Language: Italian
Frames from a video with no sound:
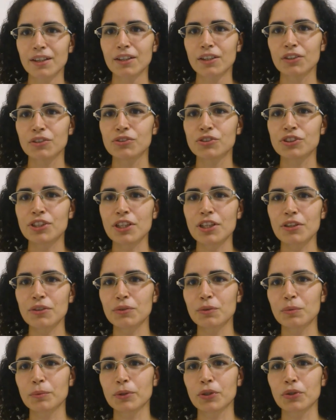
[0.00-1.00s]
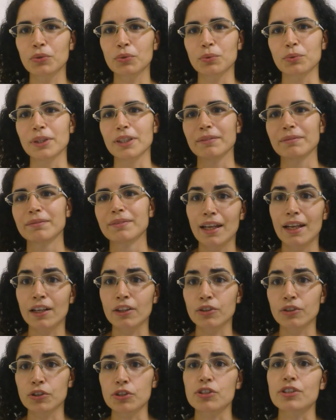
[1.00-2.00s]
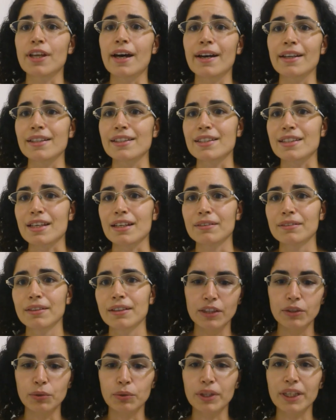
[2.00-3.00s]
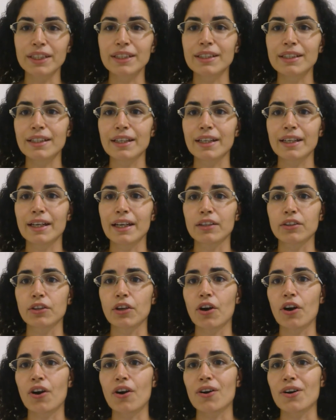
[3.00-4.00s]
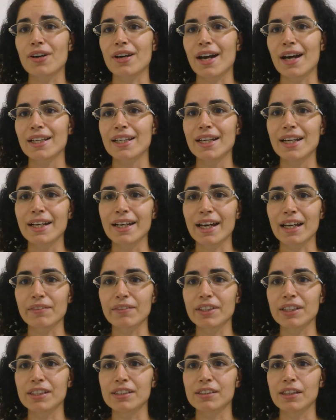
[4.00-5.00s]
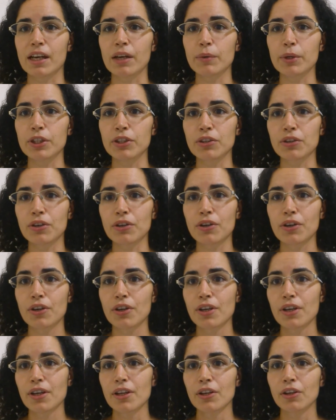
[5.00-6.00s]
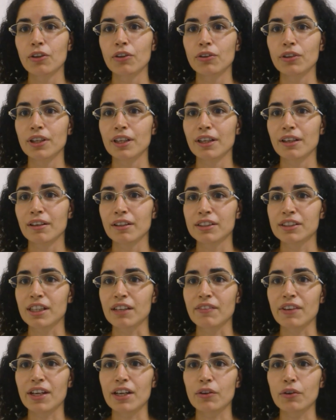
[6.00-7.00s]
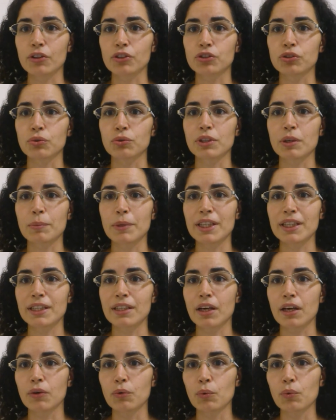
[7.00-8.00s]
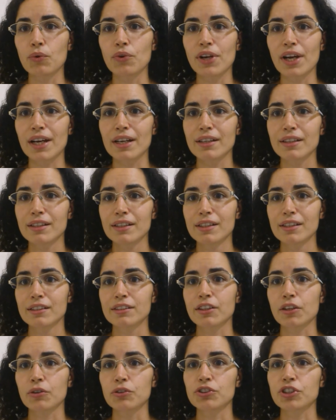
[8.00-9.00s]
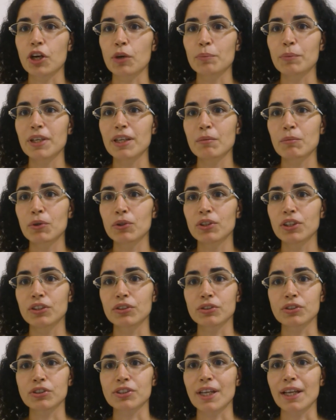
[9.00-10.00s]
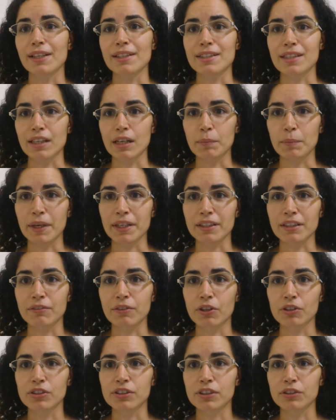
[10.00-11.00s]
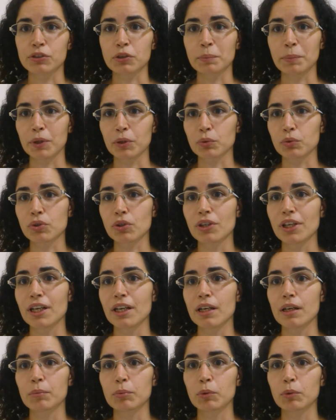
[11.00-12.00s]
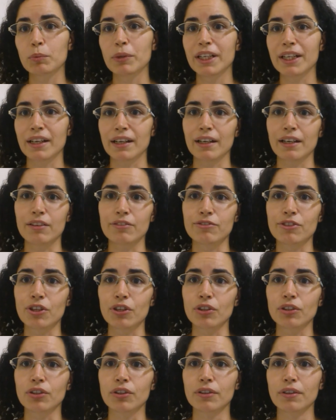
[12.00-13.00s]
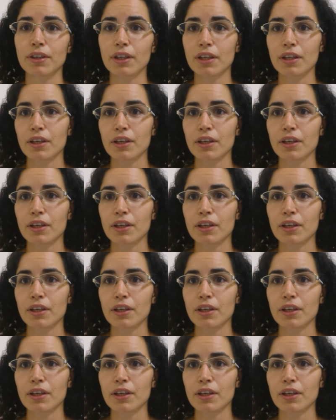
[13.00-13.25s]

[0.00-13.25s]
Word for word: Consiglio numero due, la costanza. I trucchetti che andrò ad elencarvi di seguito non eh, serviranno assolutamente a nulla se non c'è un minimo di costanza da parte vostra, soprattutto nel pubblicare le foto.